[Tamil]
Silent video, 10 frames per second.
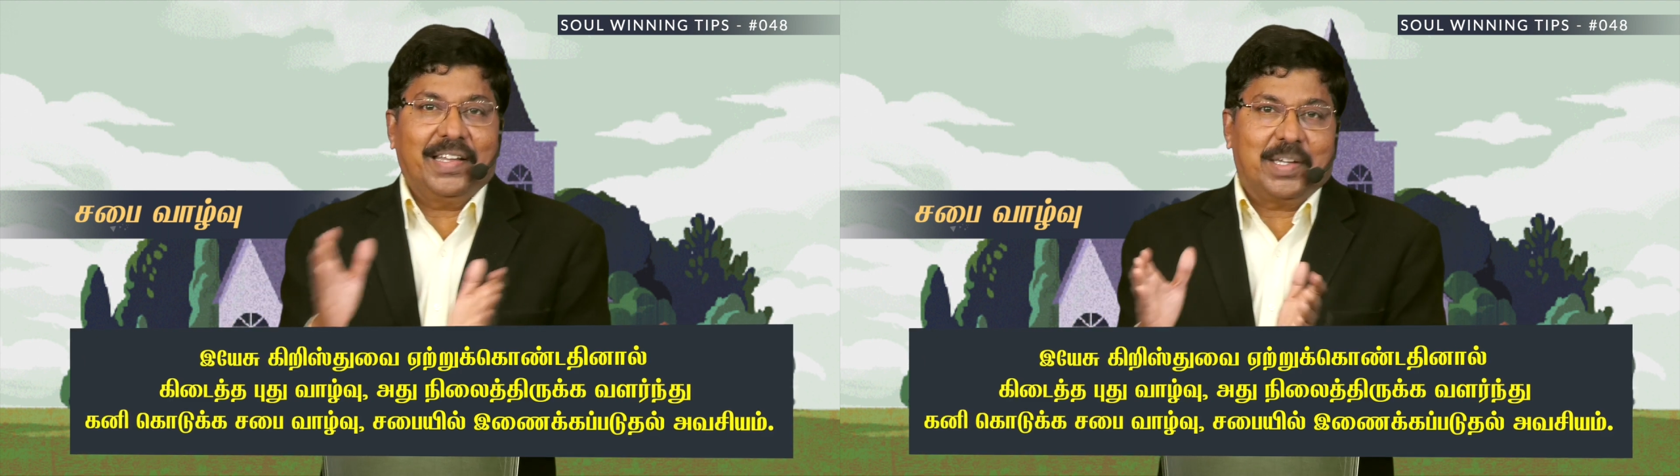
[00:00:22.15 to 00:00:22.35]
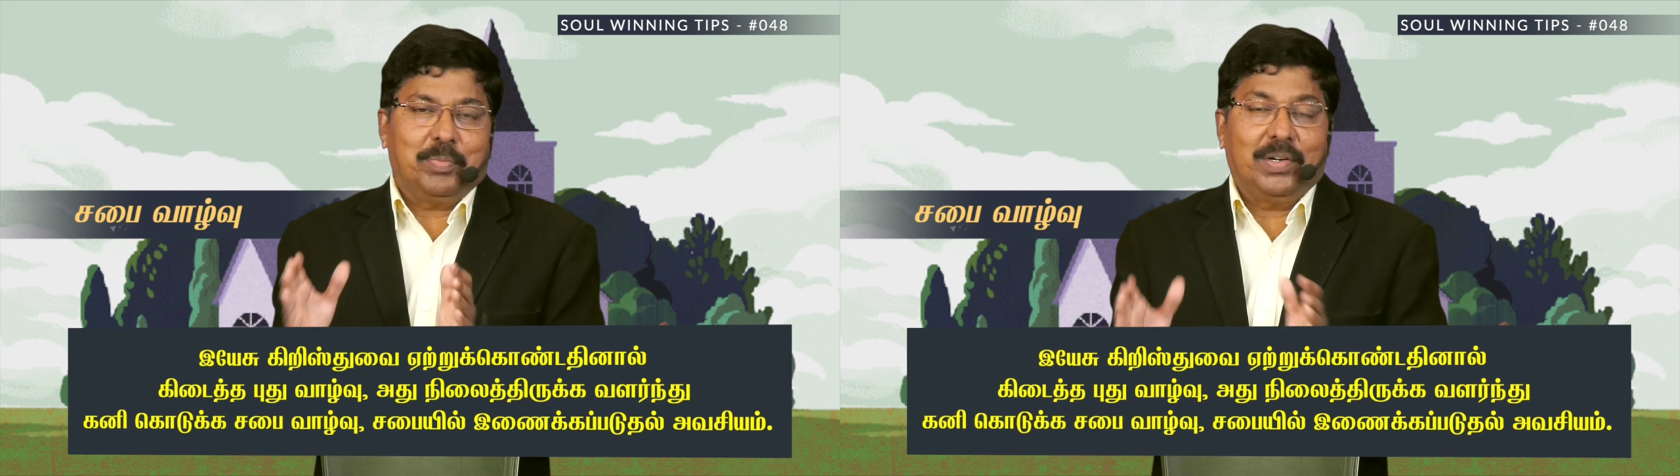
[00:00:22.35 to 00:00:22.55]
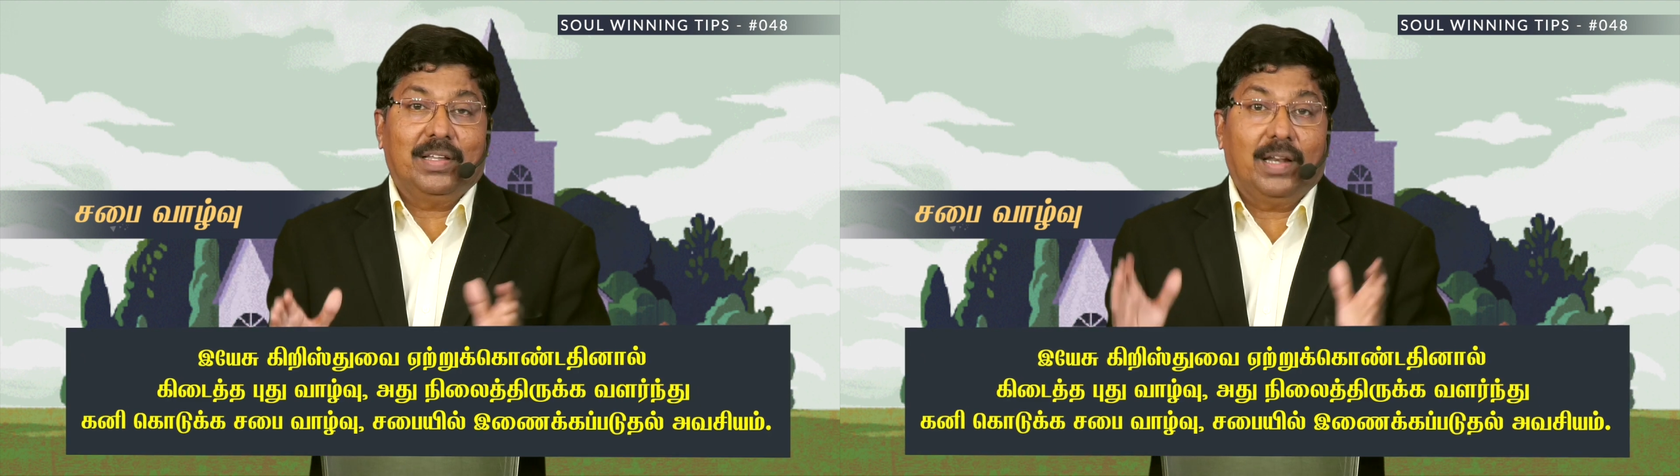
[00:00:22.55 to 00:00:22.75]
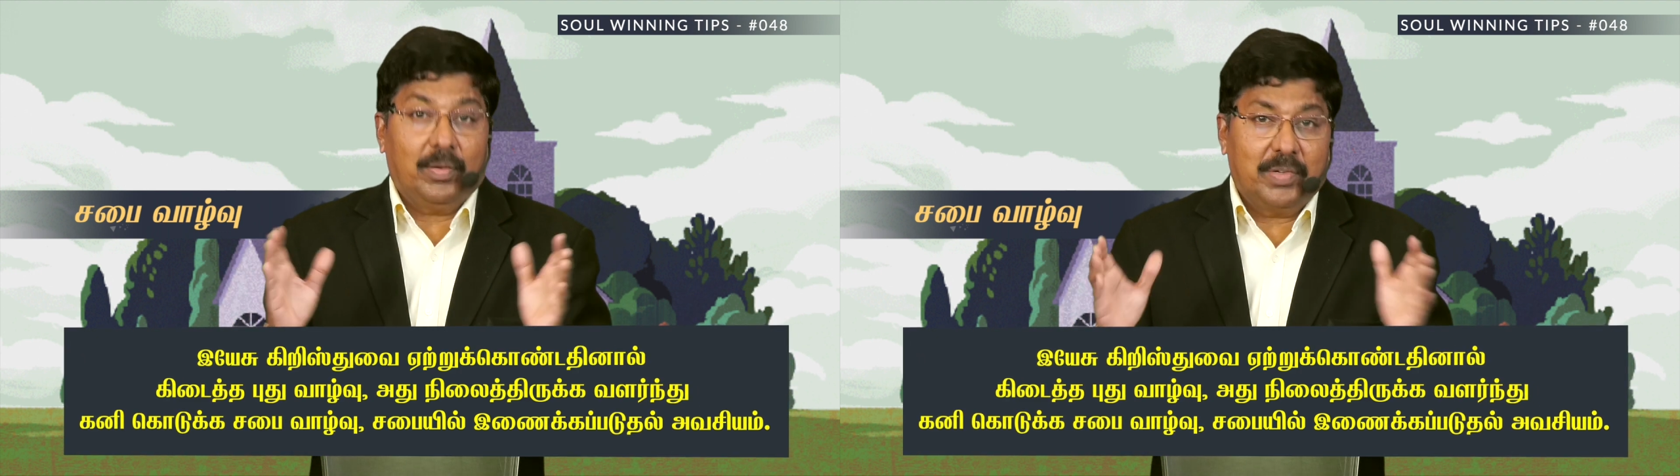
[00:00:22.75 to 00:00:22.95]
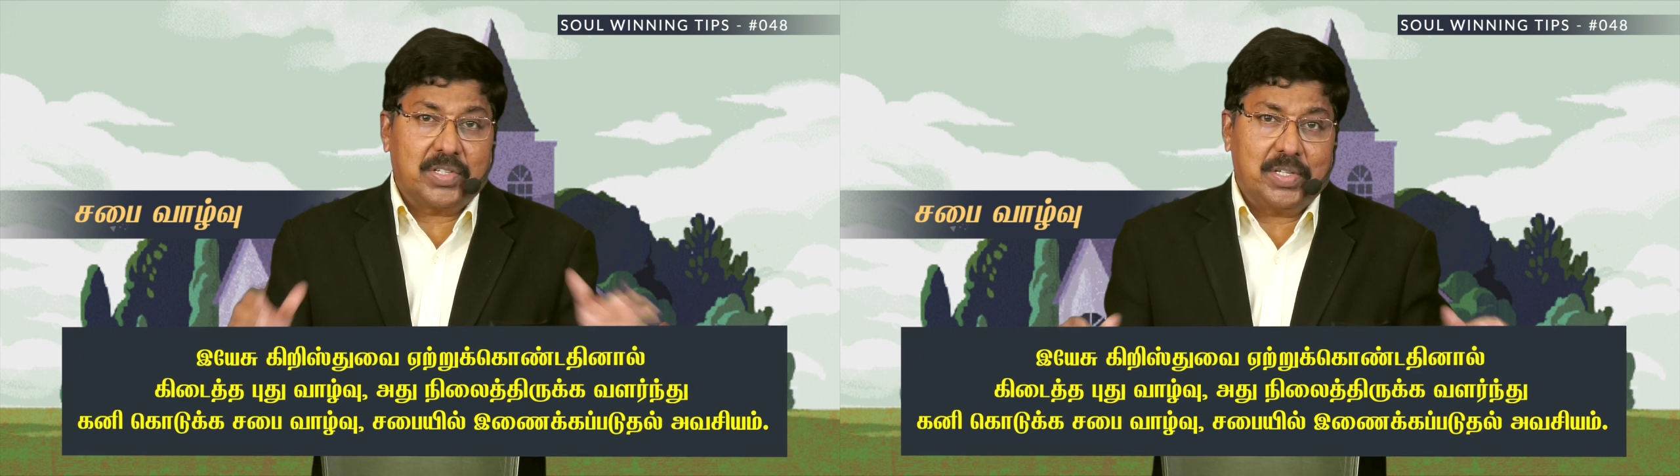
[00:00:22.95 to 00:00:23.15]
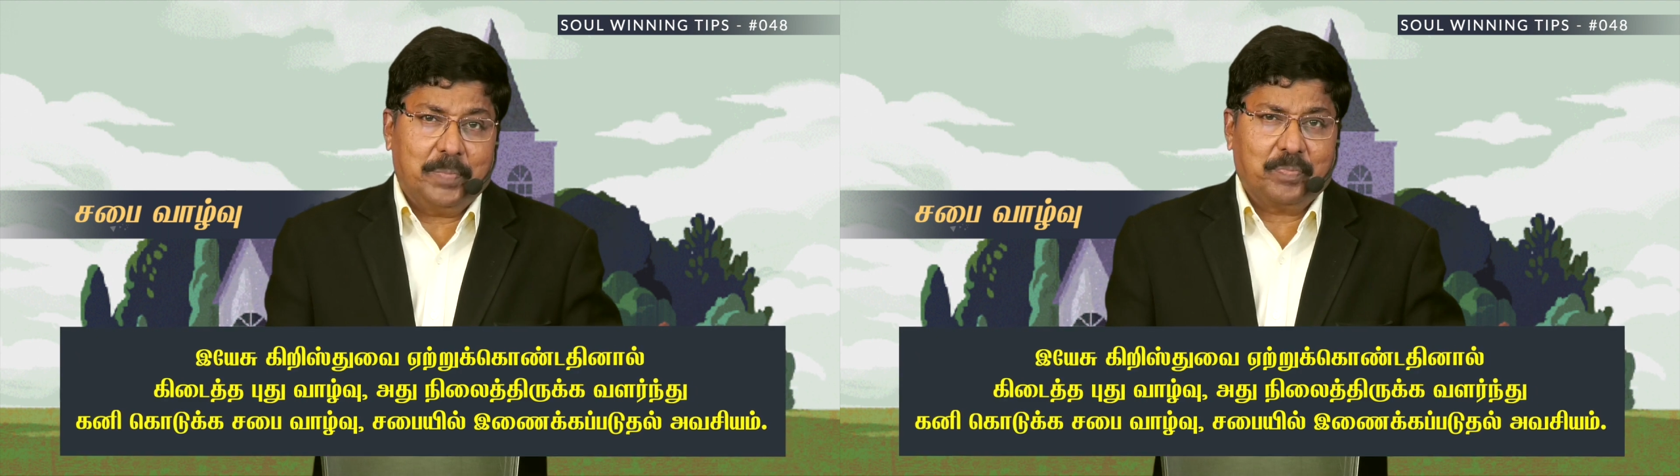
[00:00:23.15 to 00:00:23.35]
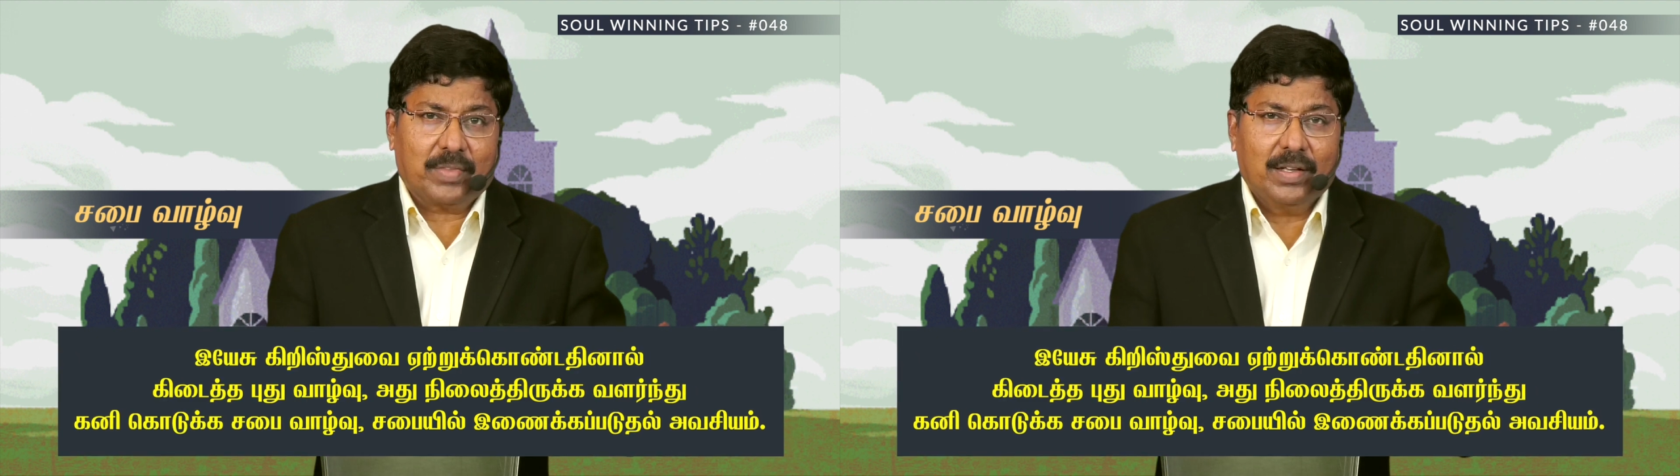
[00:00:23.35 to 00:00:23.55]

இணைக்கப்படுதல் அவசியம்